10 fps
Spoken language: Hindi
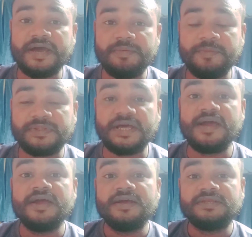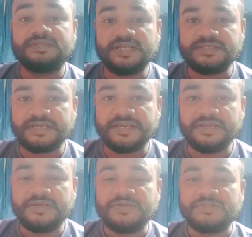बारे में पता चल सके
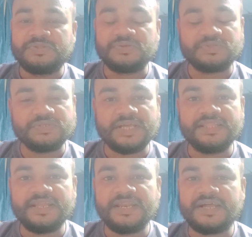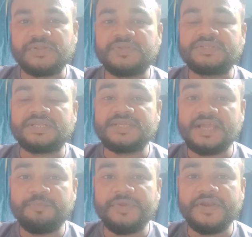तो दोस्तों ज़्यादा देरी न कर दो चलिए
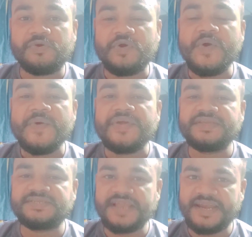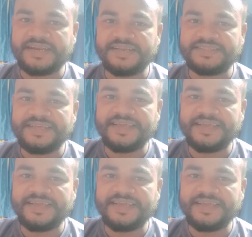हम वीडियो को स्टार्ट करते